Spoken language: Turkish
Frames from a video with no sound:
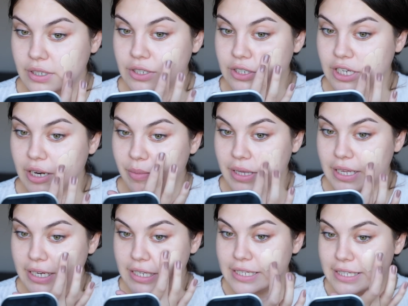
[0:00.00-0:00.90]

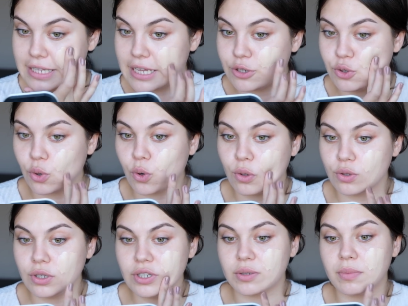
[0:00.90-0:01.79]
incelemelerin izleyeri çok
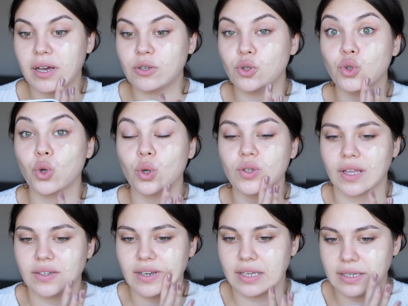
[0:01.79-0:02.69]
olduğu için ben
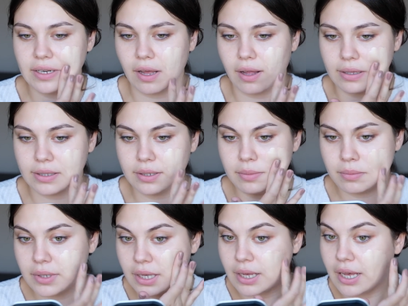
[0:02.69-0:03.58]
190 rengini aldım.
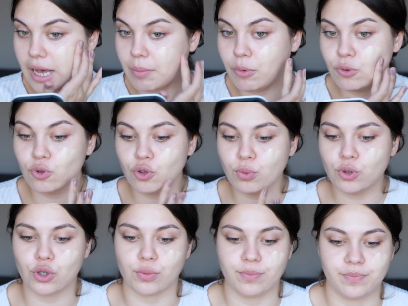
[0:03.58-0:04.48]
Ama
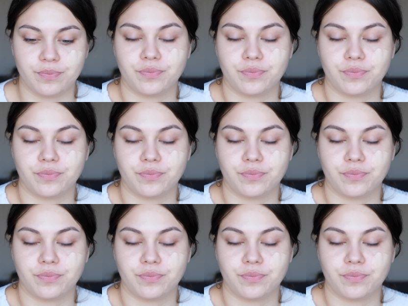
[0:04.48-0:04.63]
unutmuşum.